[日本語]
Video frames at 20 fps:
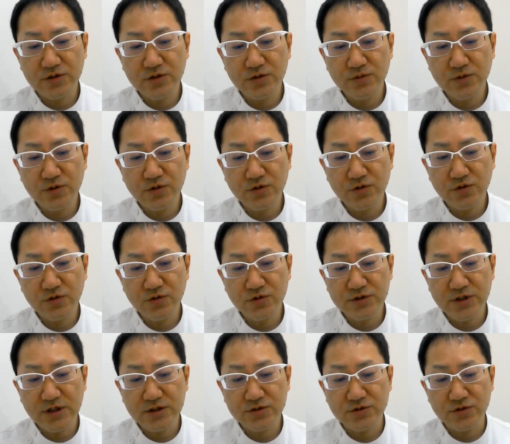首の狭
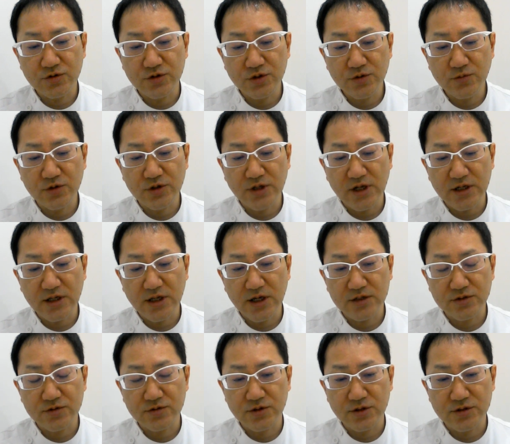窄症にもなり
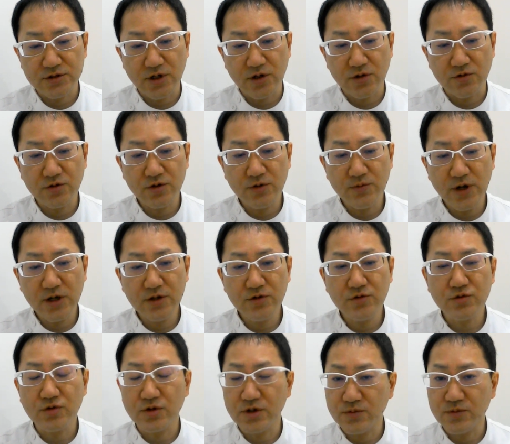やすいですが、これ場合に
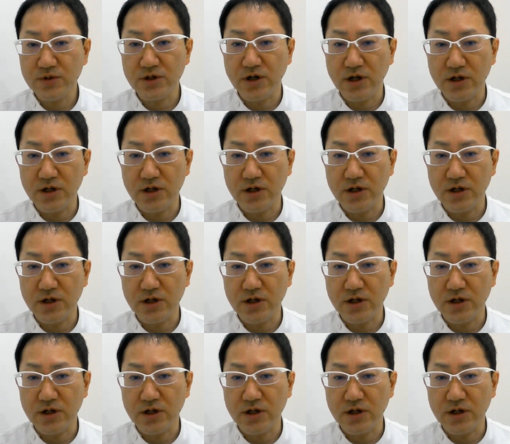よってね、